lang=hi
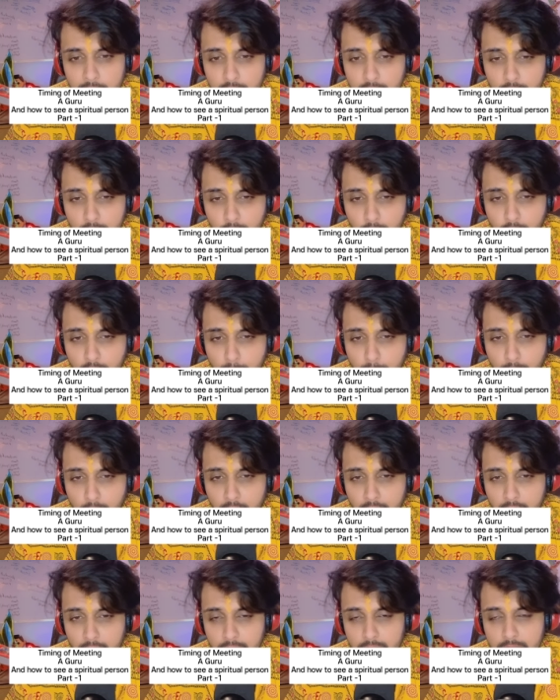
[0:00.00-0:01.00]
So the
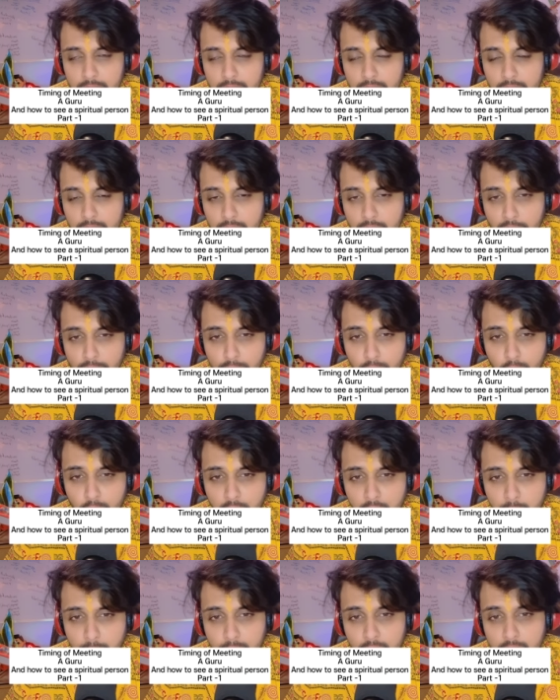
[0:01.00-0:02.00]
point is, if you
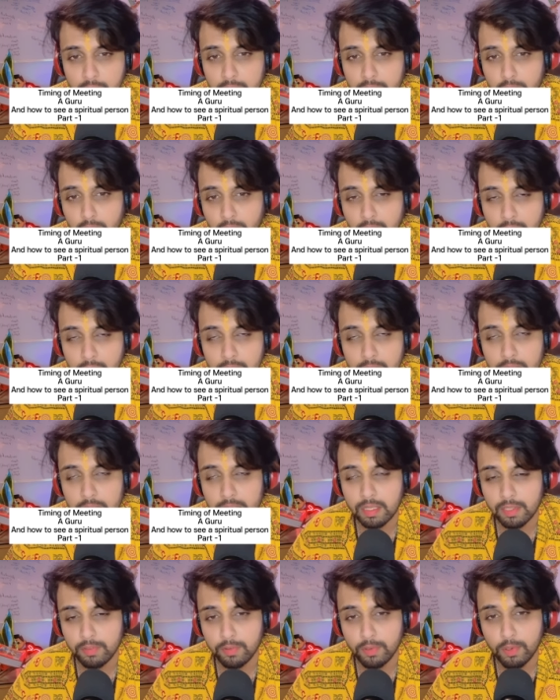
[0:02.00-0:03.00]
like me, raise your hands.
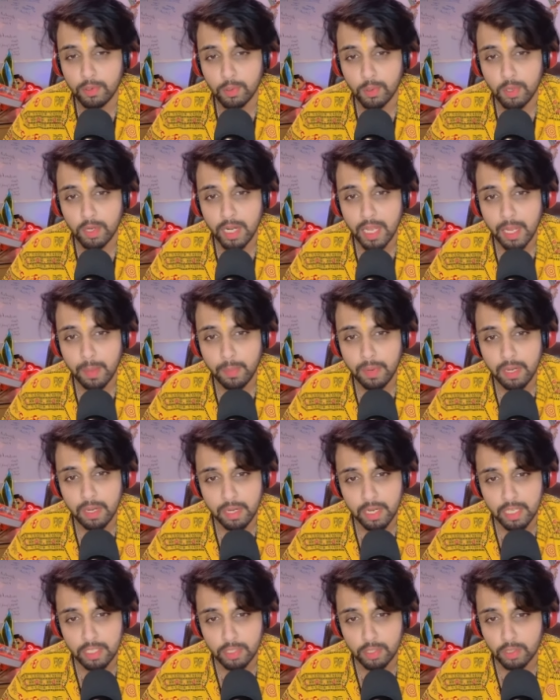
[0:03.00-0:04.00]
If you don't like me,
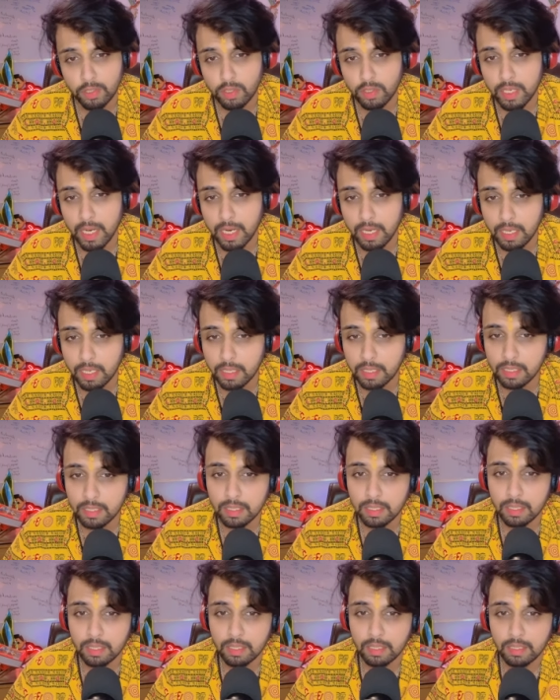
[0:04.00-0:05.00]
raise your standards.
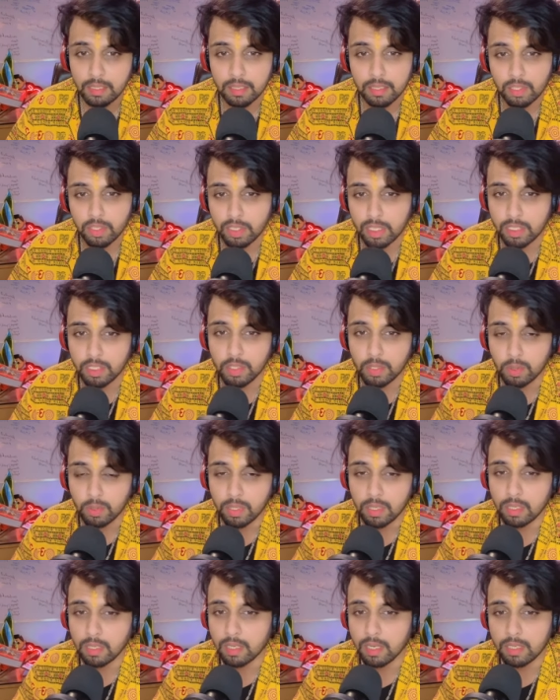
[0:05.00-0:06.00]
जस्ट
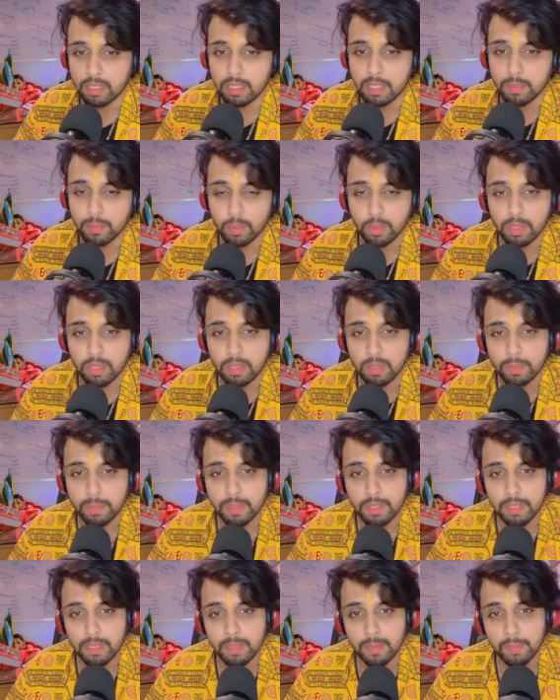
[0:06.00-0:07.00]
जोकिंग ऐसे ही बोल रहा हूँ
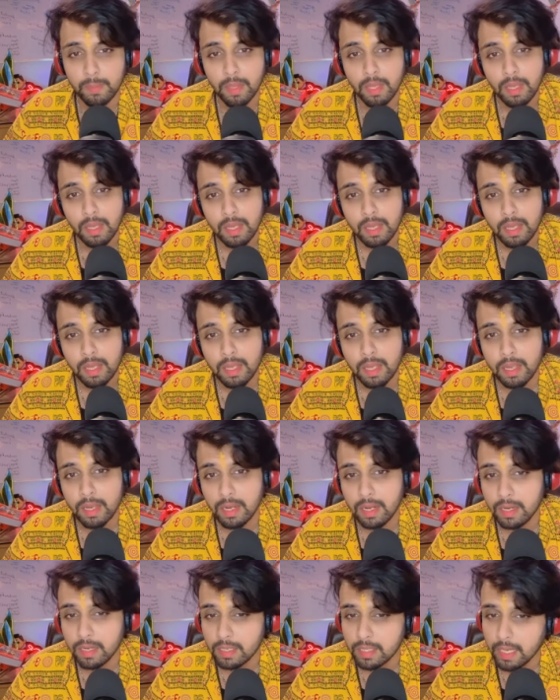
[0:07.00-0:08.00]
मैं है ना
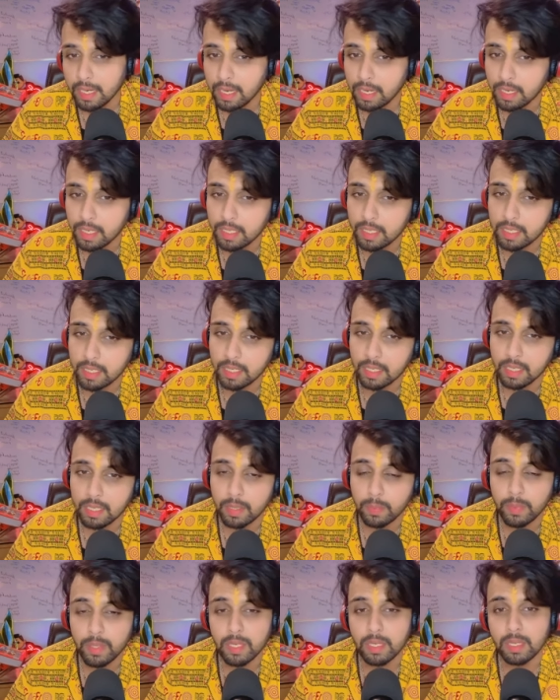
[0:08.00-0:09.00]
एंड सेकेंडली जैसे कि
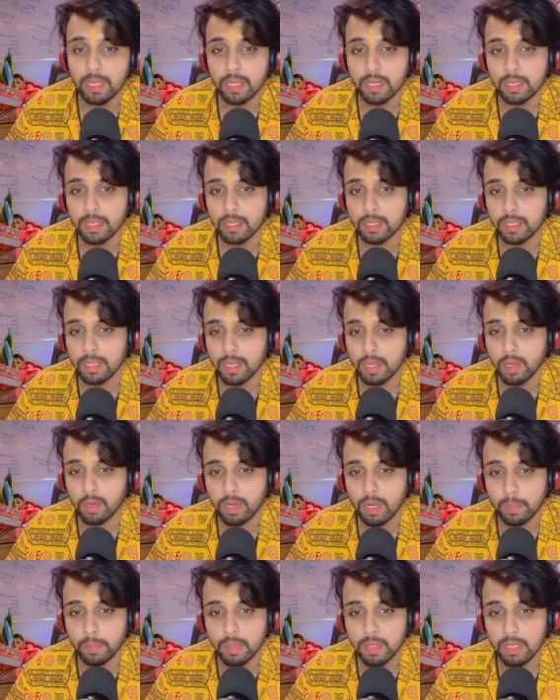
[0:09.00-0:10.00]
अभी देख रहे
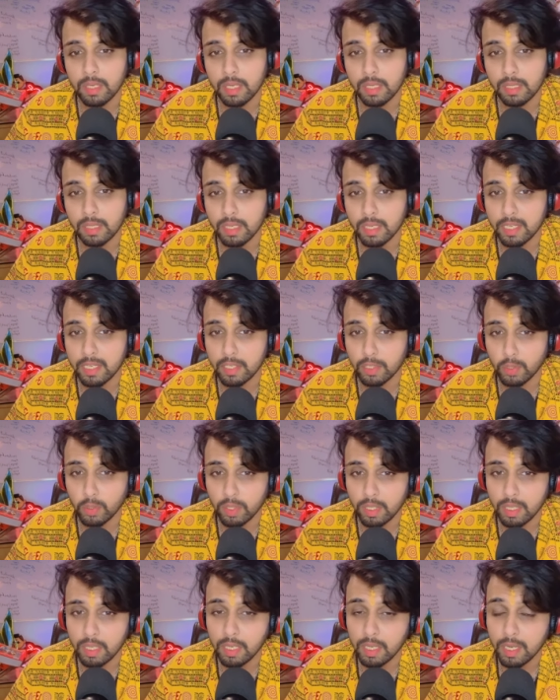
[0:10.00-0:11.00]
हो आप कि कितने जो
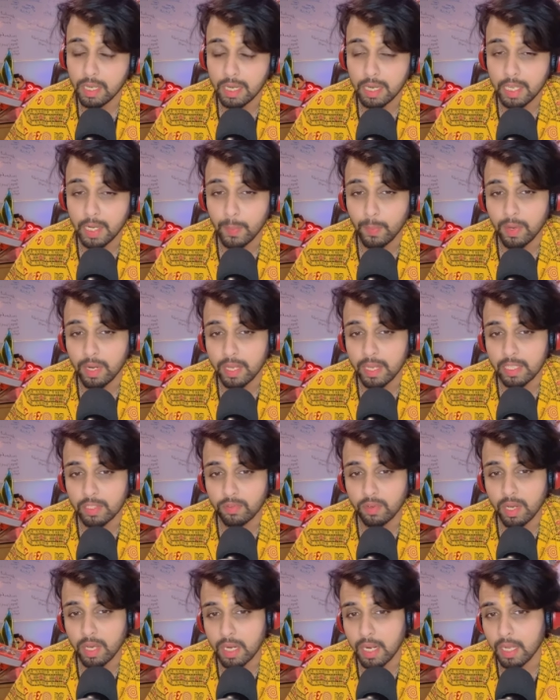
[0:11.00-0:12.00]
हैं क्रिमिनल केस
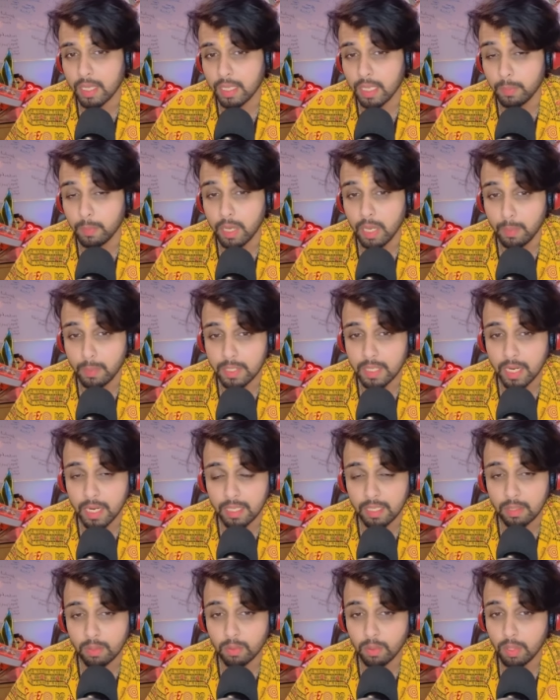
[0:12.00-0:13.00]
वगैरह आते हैं मैं हमेशा
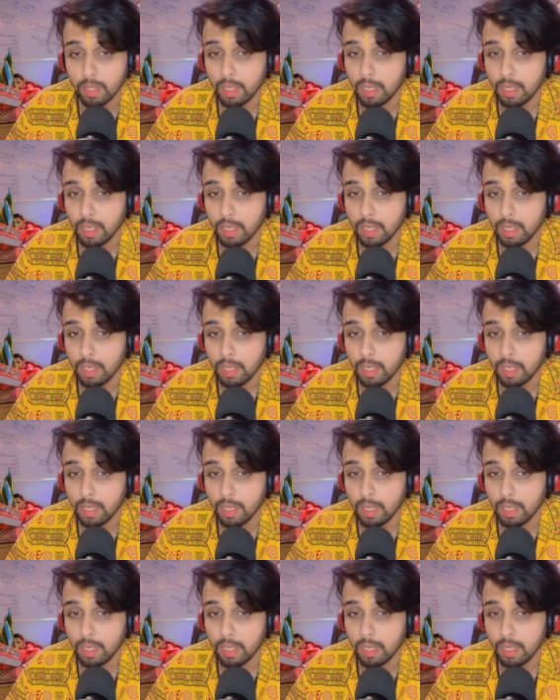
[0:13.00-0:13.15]
कहता हूँ